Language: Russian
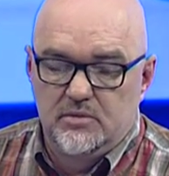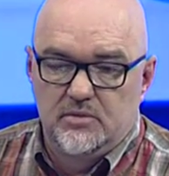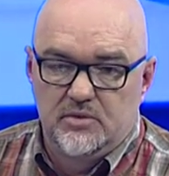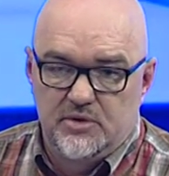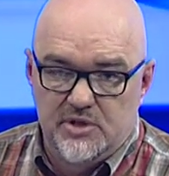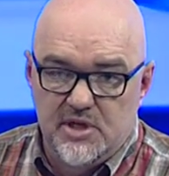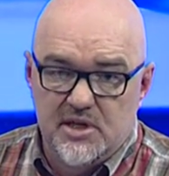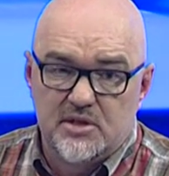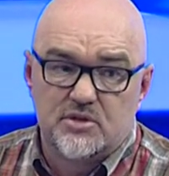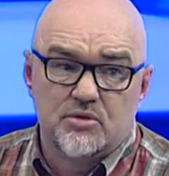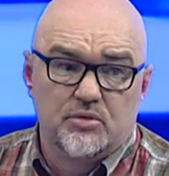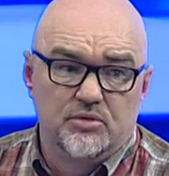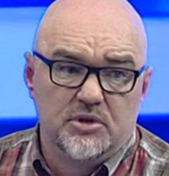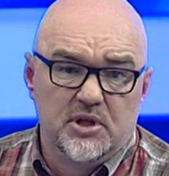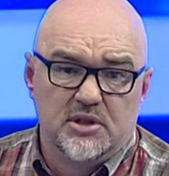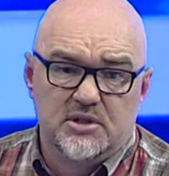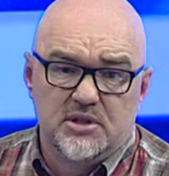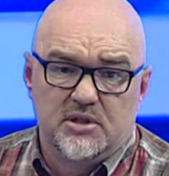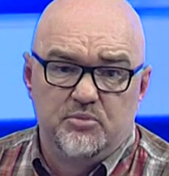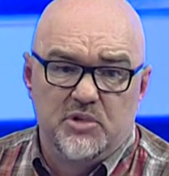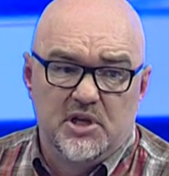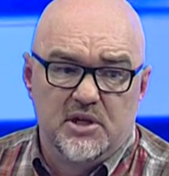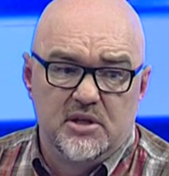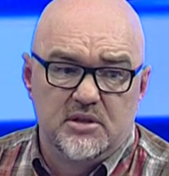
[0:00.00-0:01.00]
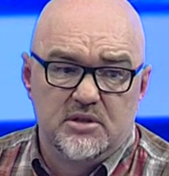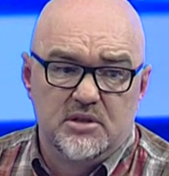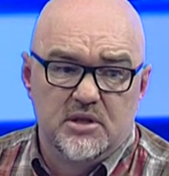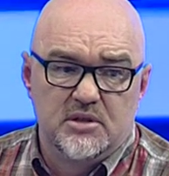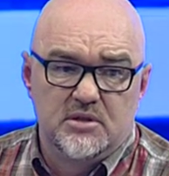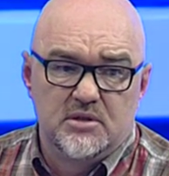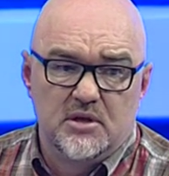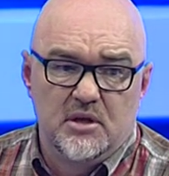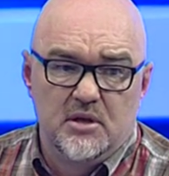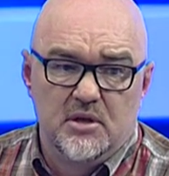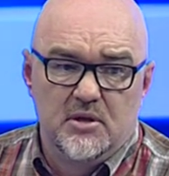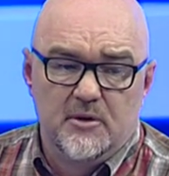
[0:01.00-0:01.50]
есть куда этот билет
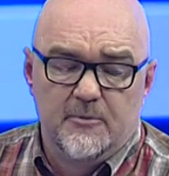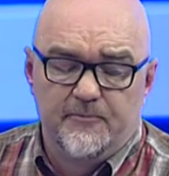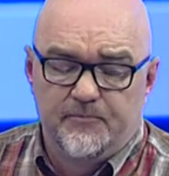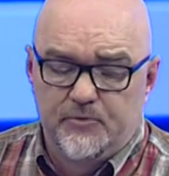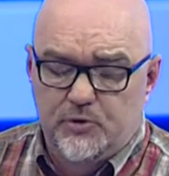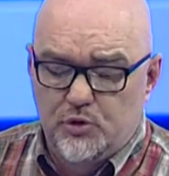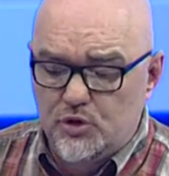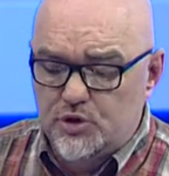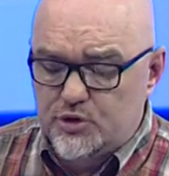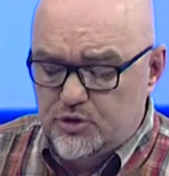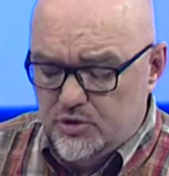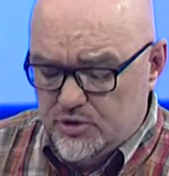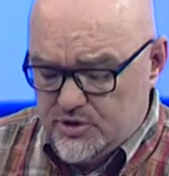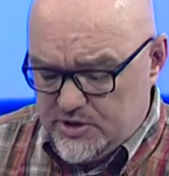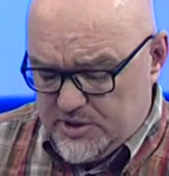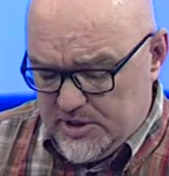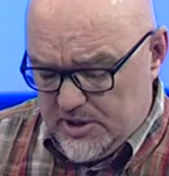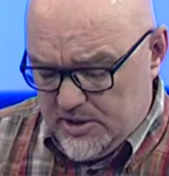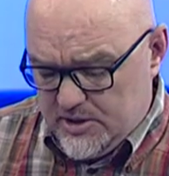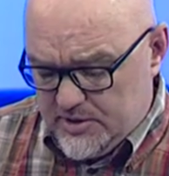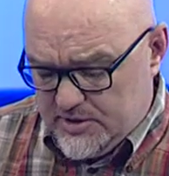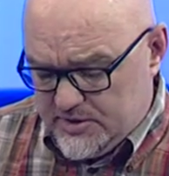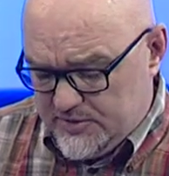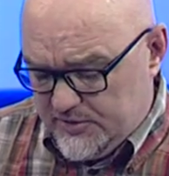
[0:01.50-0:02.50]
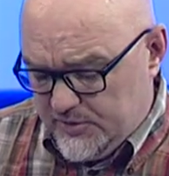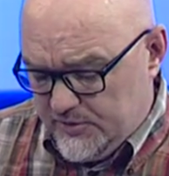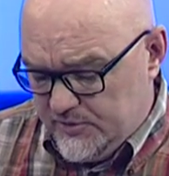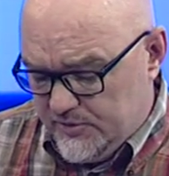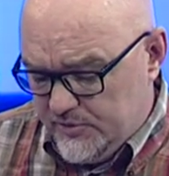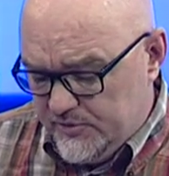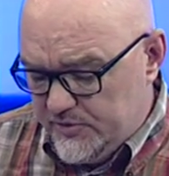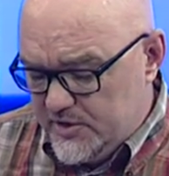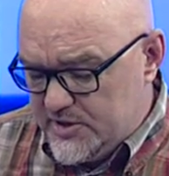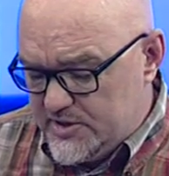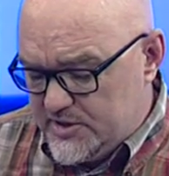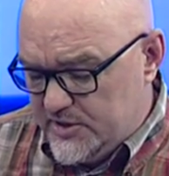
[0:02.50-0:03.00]
деть. То, что
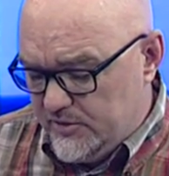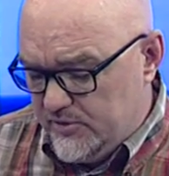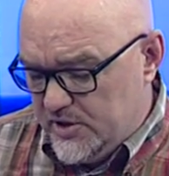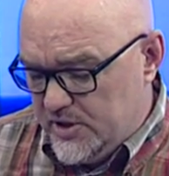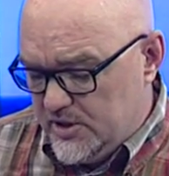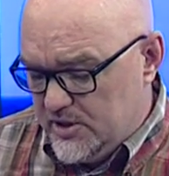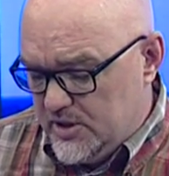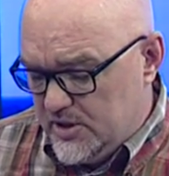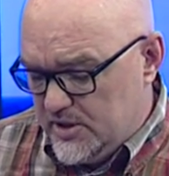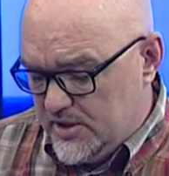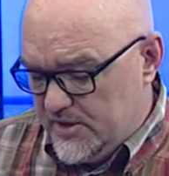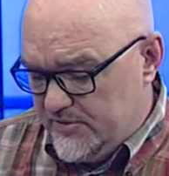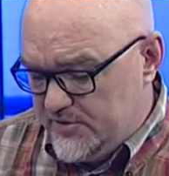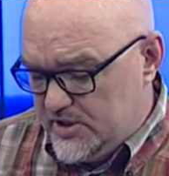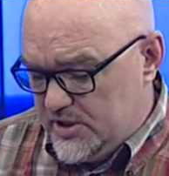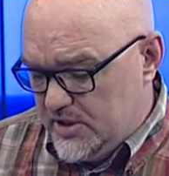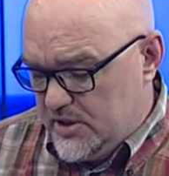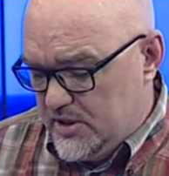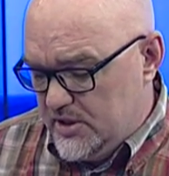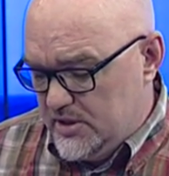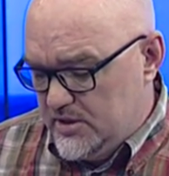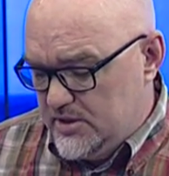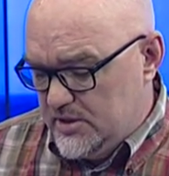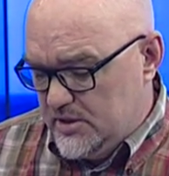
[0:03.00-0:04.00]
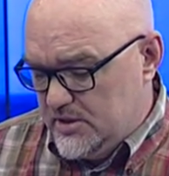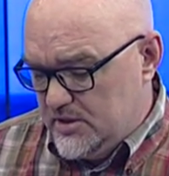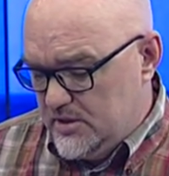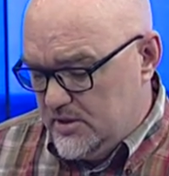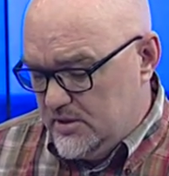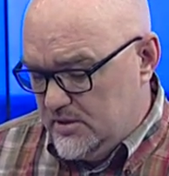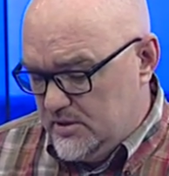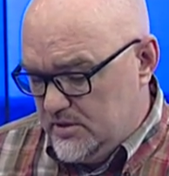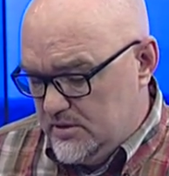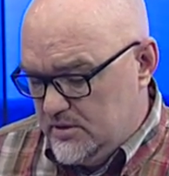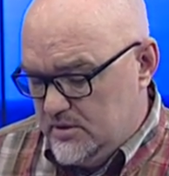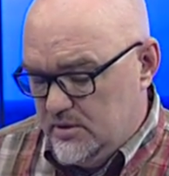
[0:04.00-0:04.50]
выставлено на всех этих...
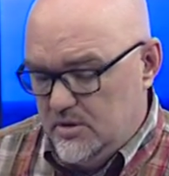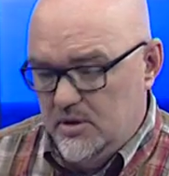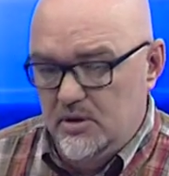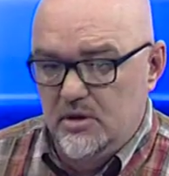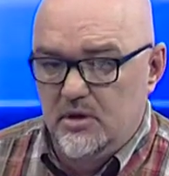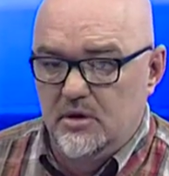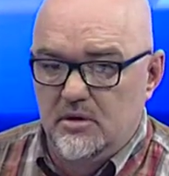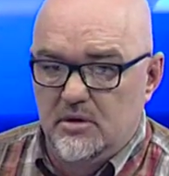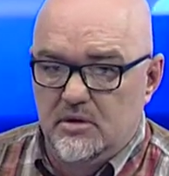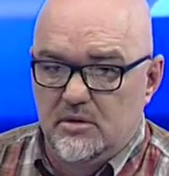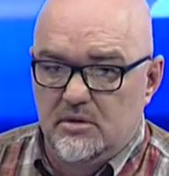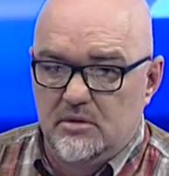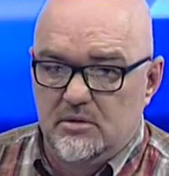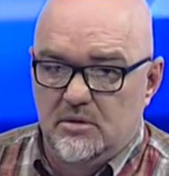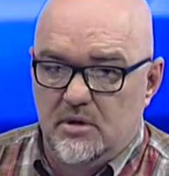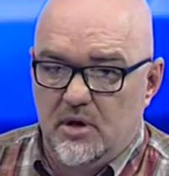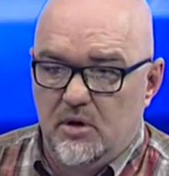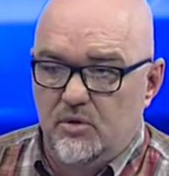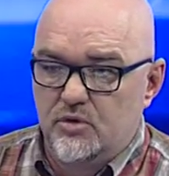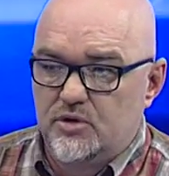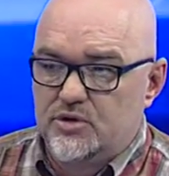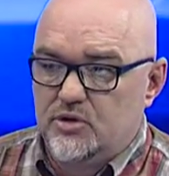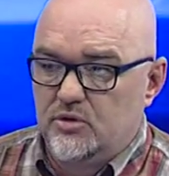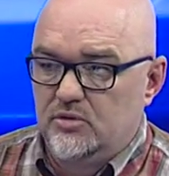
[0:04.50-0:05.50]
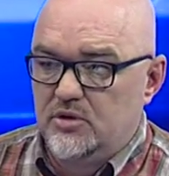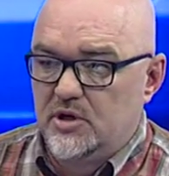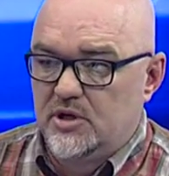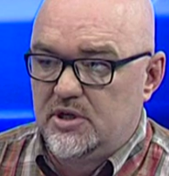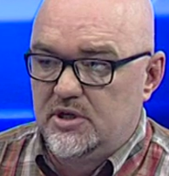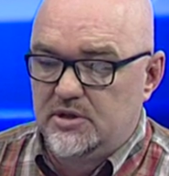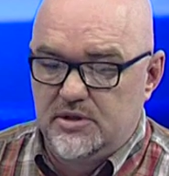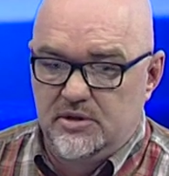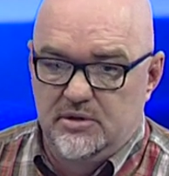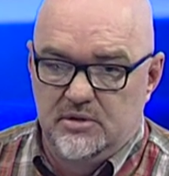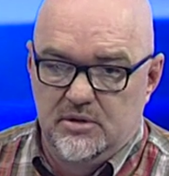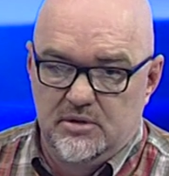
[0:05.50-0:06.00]
Э, аукционах
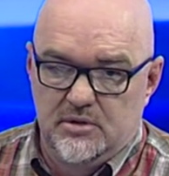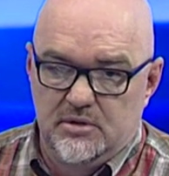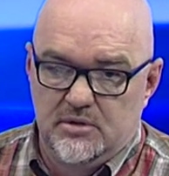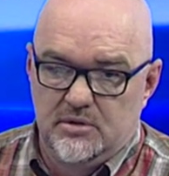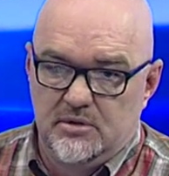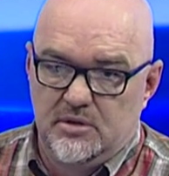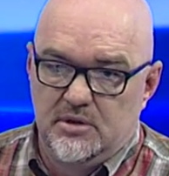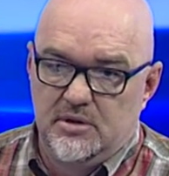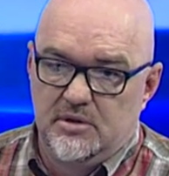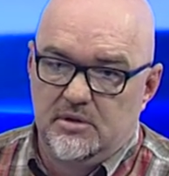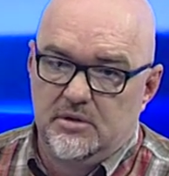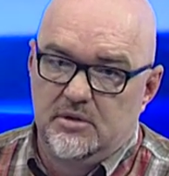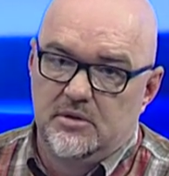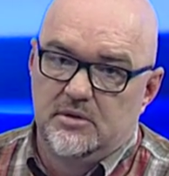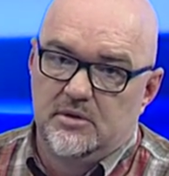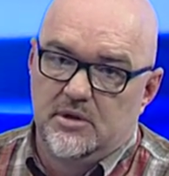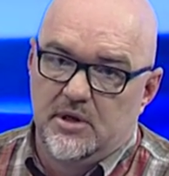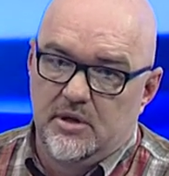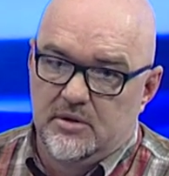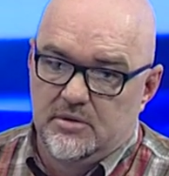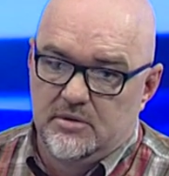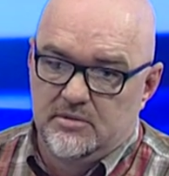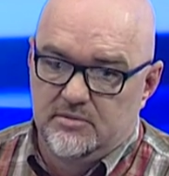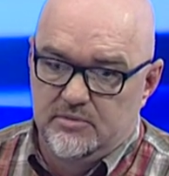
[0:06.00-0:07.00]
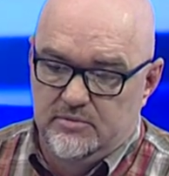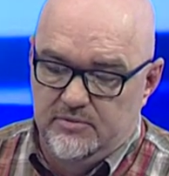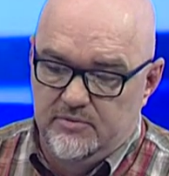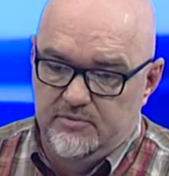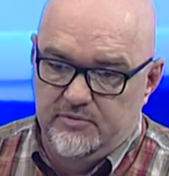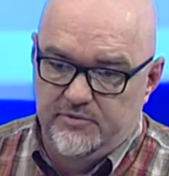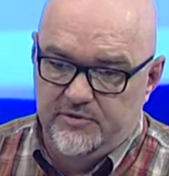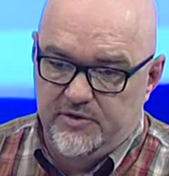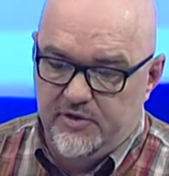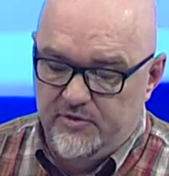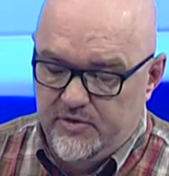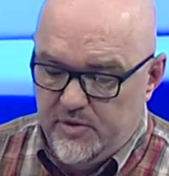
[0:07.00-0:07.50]
и, э, э,
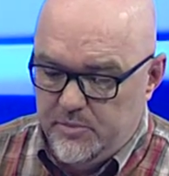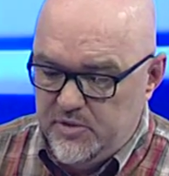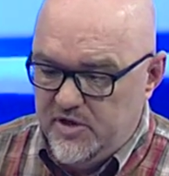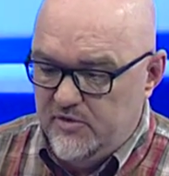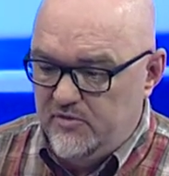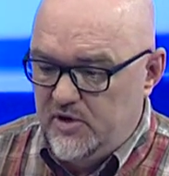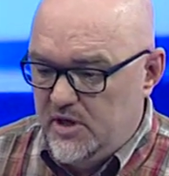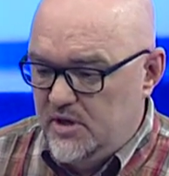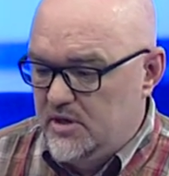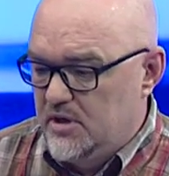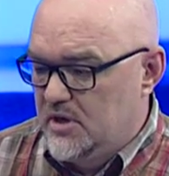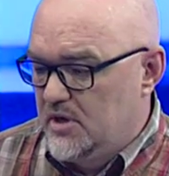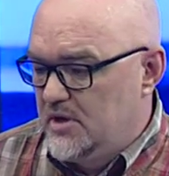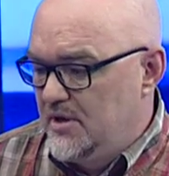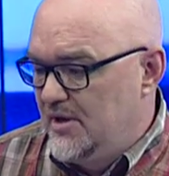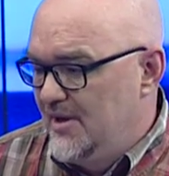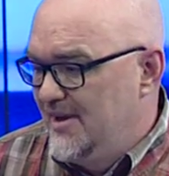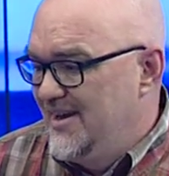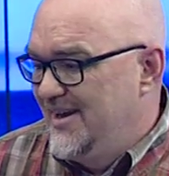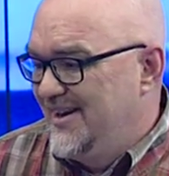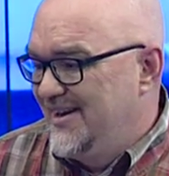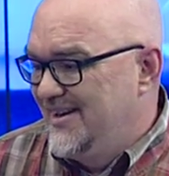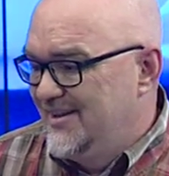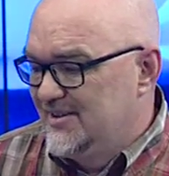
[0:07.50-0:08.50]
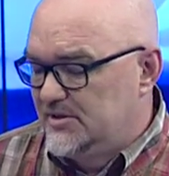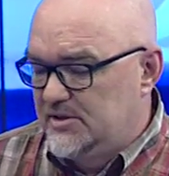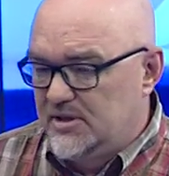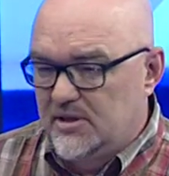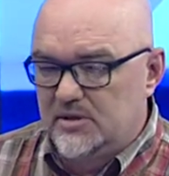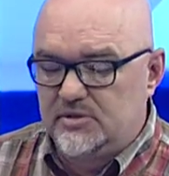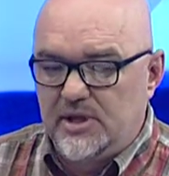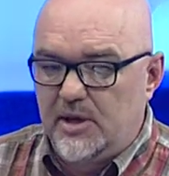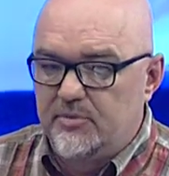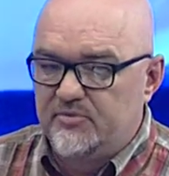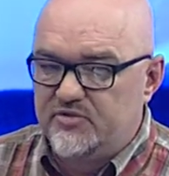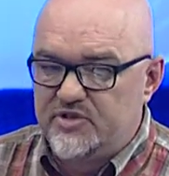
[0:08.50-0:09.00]
в объявлениях, это
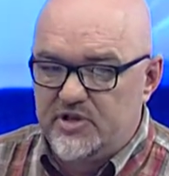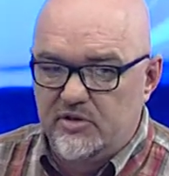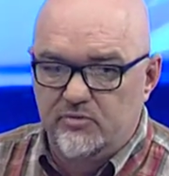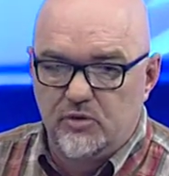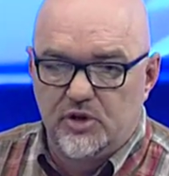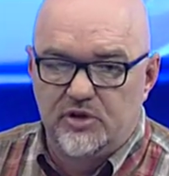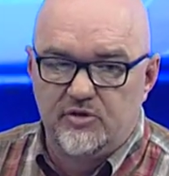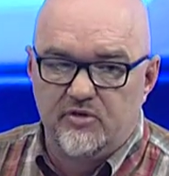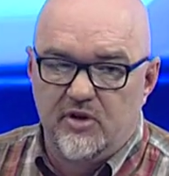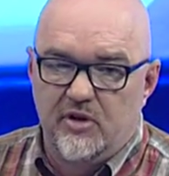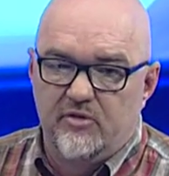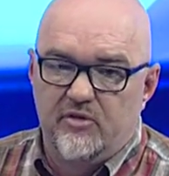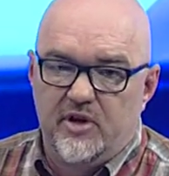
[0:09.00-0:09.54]
там всего два